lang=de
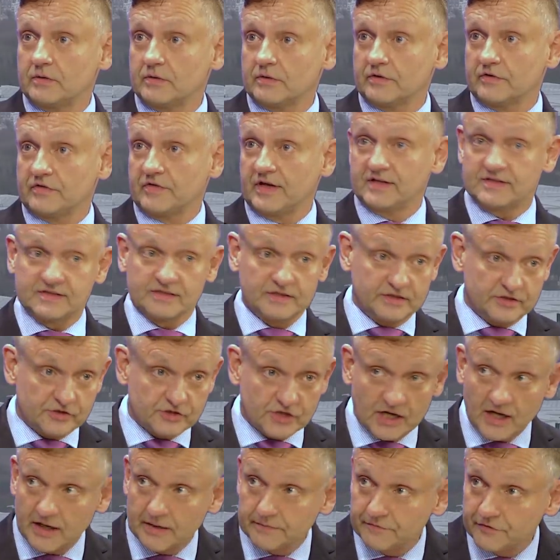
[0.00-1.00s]
Gesetze, die
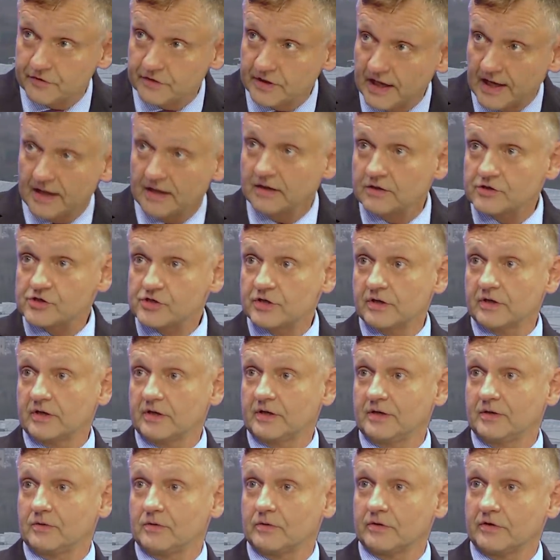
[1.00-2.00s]
schreiben für die englische
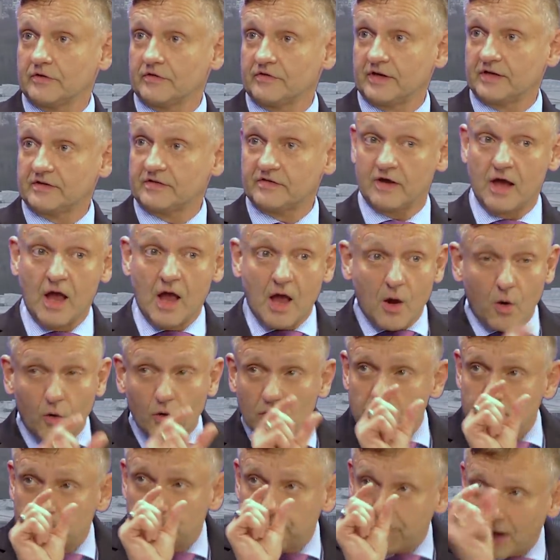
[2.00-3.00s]
Regierung Gesetze
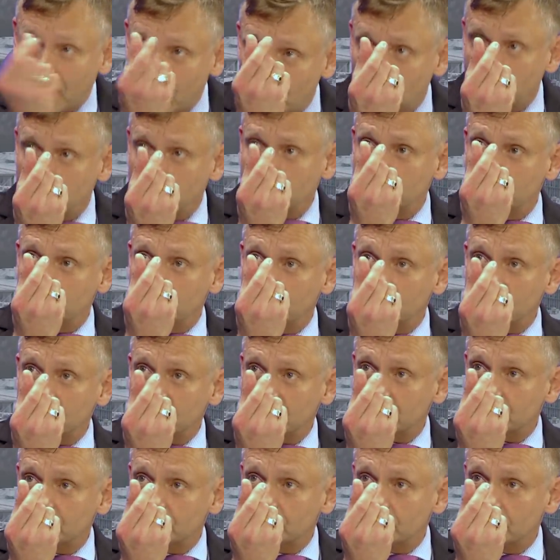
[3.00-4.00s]
und bauen die
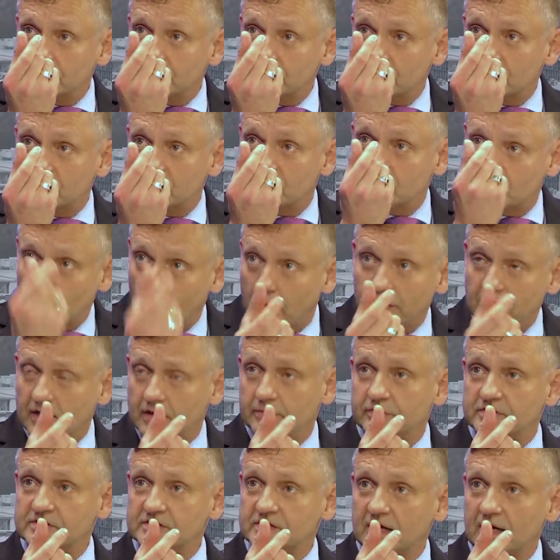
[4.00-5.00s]
Hintertür, die sie sich teuer
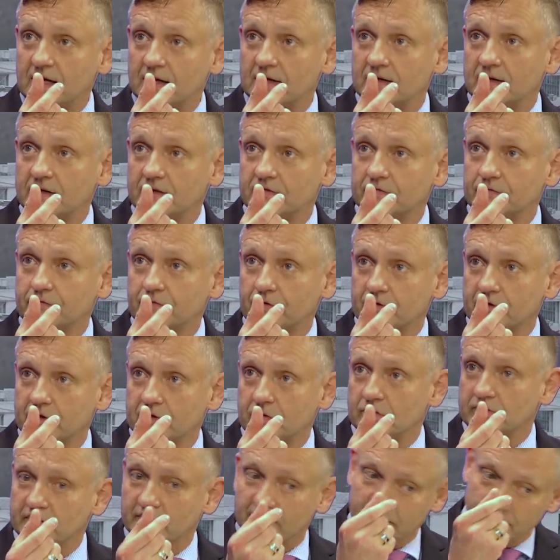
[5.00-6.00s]
bezahlen lassen von den
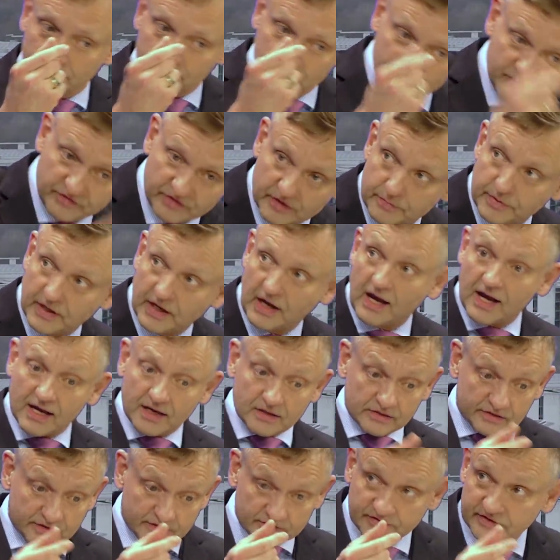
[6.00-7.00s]
Unternehmen, die sie
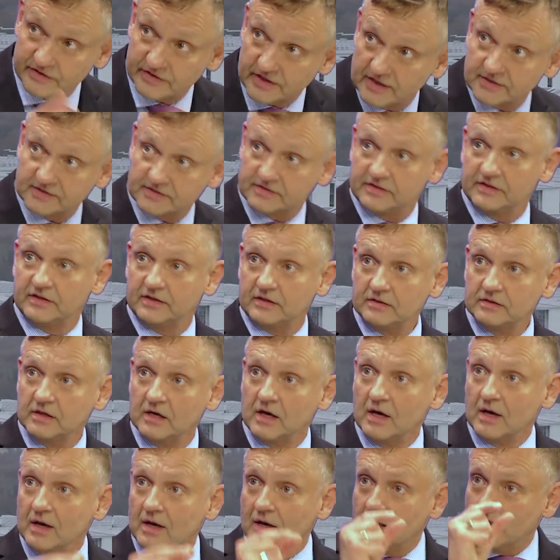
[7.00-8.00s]
beraten, die sie testieren,
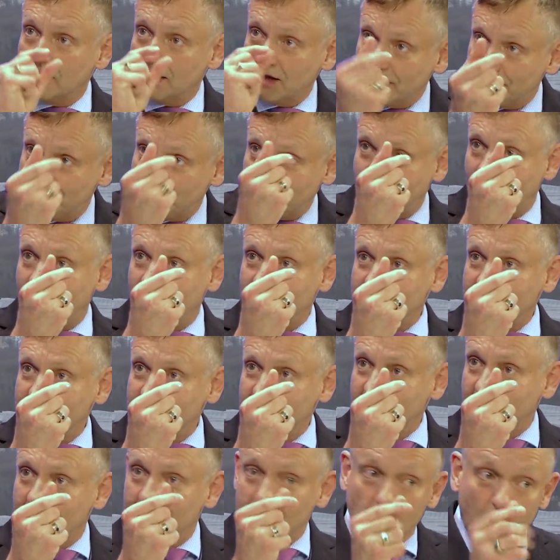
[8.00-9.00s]
äh, beraten sie
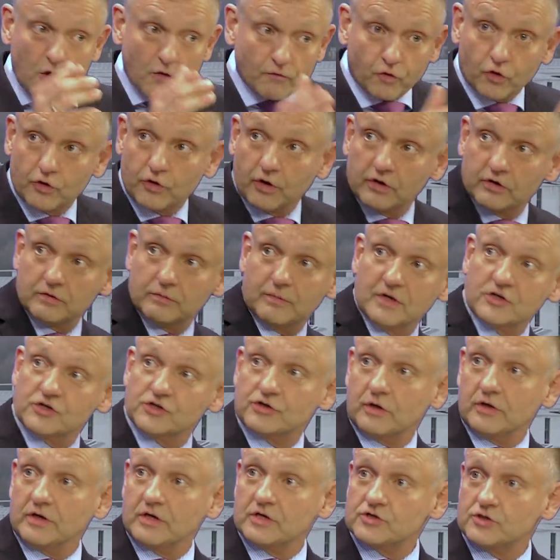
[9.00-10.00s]
dann, wo könnte man
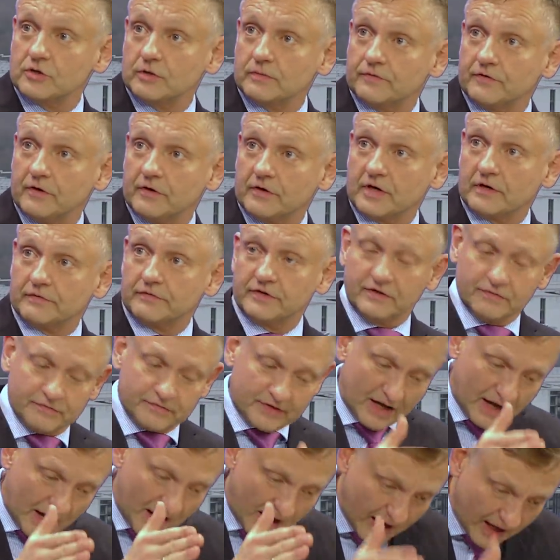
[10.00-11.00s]
Steuerschlupflöcher finden.
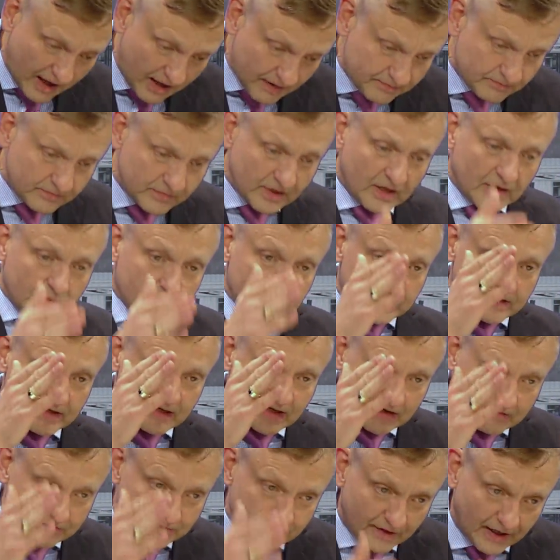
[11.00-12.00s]
Wir haben mit
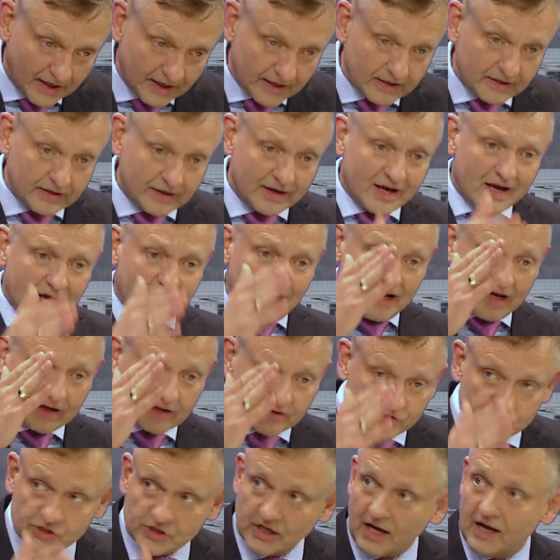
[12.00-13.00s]
einer Weile mittlerweile ein
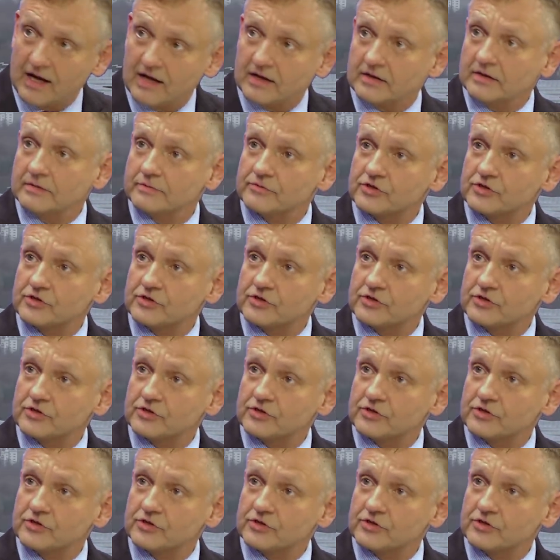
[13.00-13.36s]
Staat im